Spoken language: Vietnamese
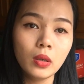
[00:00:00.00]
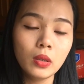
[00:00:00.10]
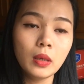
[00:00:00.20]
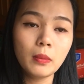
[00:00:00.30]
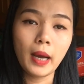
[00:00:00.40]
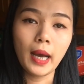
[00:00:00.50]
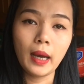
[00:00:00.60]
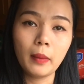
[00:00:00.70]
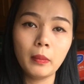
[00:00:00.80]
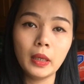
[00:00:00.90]
nhưng
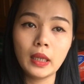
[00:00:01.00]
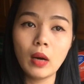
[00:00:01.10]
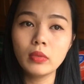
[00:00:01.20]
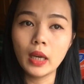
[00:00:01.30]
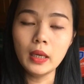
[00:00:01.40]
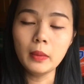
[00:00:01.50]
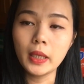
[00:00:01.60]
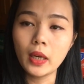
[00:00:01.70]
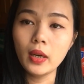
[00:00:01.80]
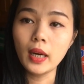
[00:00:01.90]
mà mình không nghĩ là
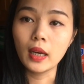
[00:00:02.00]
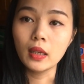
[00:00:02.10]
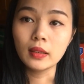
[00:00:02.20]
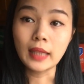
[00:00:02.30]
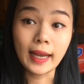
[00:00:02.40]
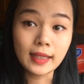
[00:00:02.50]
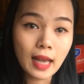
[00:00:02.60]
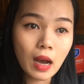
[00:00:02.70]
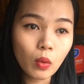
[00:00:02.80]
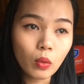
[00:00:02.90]
mình nói là tại
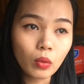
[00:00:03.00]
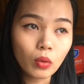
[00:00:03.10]
sao